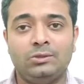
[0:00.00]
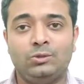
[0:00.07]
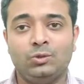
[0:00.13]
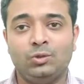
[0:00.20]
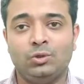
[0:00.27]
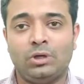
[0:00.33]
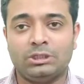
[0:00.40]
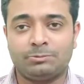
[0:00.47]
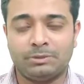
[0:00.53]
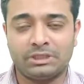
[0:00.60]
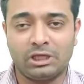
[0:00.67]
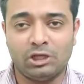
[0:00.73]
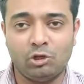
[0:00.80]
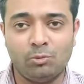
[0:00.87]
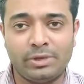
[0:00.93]
जो
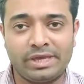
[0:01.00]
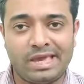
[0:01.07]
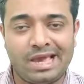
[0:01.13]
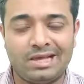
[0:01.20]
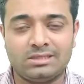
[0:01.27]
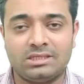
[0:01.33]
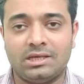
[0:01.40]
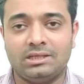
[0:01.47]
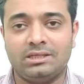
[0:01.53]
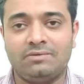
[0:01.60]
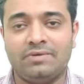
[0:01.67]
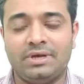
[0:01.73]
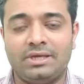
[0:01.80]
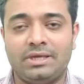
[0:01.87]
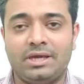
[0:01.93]
अस्पतालों में गैस है
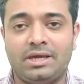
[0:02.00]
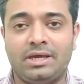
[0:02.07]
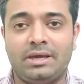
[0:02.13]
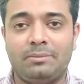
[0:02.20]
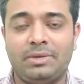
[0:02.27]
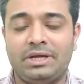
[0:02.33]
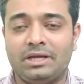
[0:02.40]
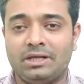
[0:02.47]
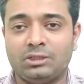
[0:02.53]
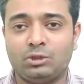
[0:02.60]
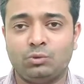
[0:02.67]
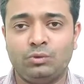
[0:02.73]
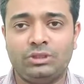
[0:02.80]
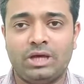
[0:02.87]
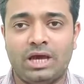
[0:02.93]
दवाइयाँ हैं मेडिकल
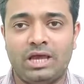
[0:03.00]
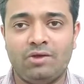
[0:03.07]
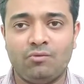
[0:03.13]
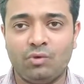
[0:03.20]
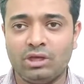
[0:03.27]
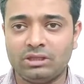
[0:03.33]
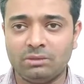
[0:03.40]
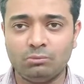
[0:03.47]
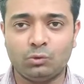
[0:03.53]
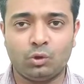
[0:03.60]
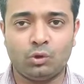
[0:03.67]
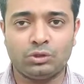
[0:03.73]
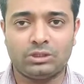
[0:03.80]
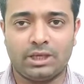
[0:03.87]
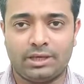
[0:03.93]
सुविधाएं हैं वो एकदम
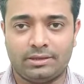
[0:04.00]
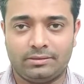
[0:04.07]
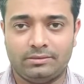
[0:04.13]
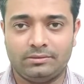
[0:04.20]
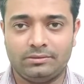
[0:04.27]
दुरुस्त हैं